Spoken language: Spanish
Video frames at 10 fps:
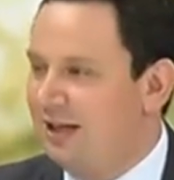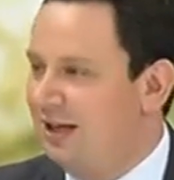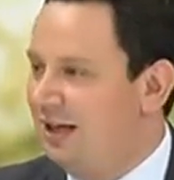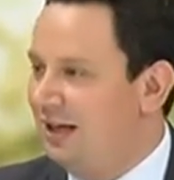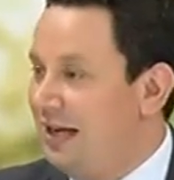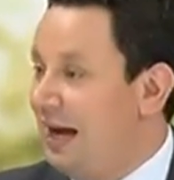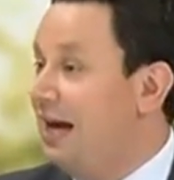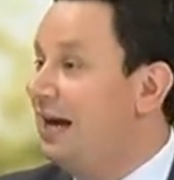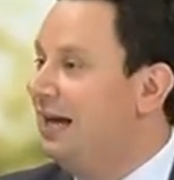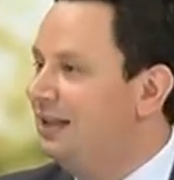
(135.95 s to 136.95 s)
Eh, en la
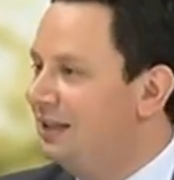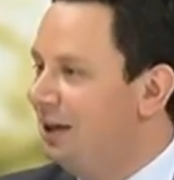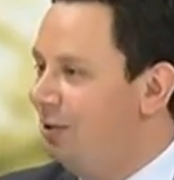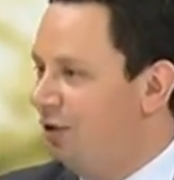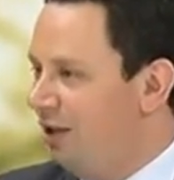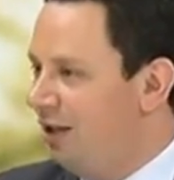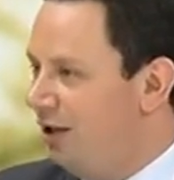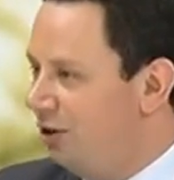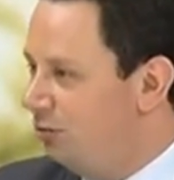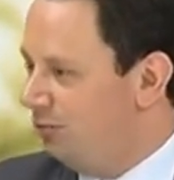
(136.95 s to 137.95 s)
gala de Endeavor le dieron un